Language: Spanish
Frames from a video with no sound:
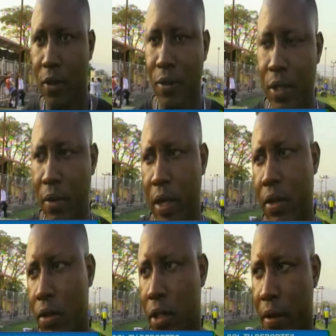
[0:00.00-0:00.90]
Sí,
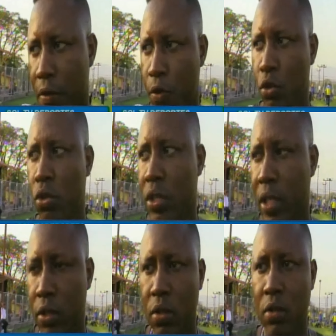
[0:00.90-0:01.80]
bueno, se ve el fruto,
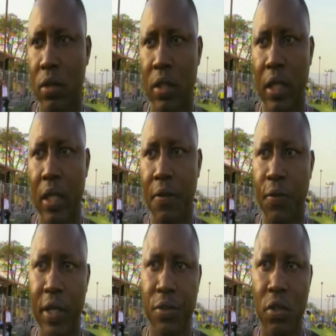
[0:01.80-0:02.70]
¿cierto?, del
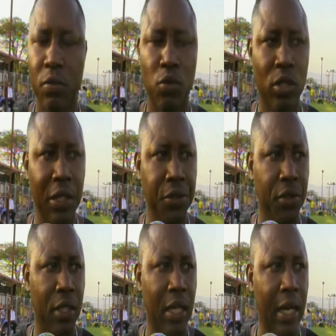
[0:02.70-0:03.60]
esfuerzo de los muchachos,
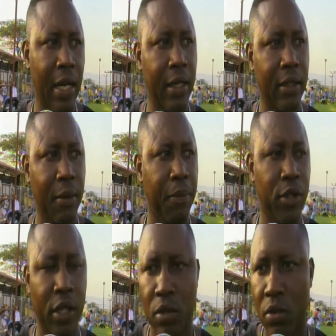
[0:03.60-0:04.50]
de las ganas que le están
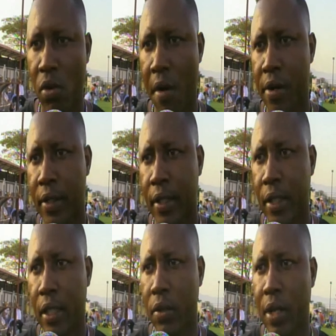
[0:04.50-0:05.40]
poniendo.
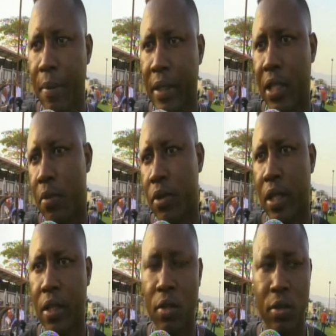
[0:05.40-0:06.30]
Y obviamente, como te
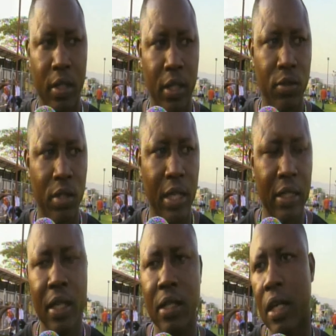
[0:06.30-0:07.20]
digo, esto es
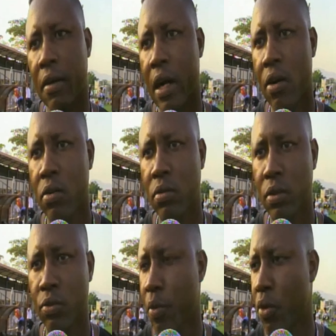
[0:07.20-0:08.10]
gracias al trabajo,
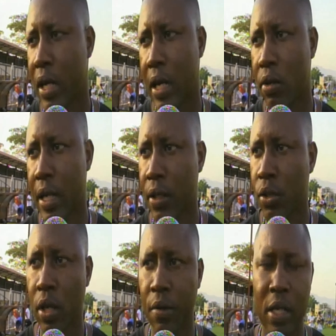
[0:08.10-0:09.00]
no hemos ganado nada
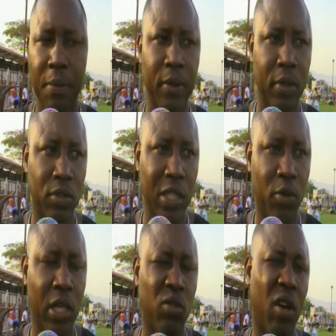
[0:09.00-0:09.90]
todavía, pues,
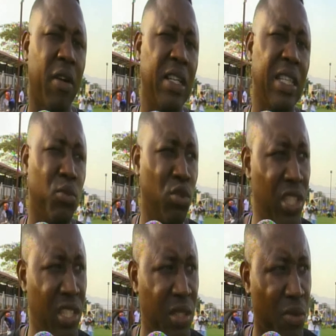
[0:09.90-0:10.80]
consideramos que todavía falta
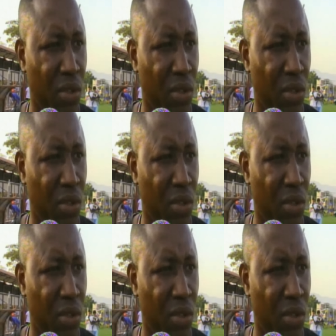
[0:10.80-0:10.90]
muchísimo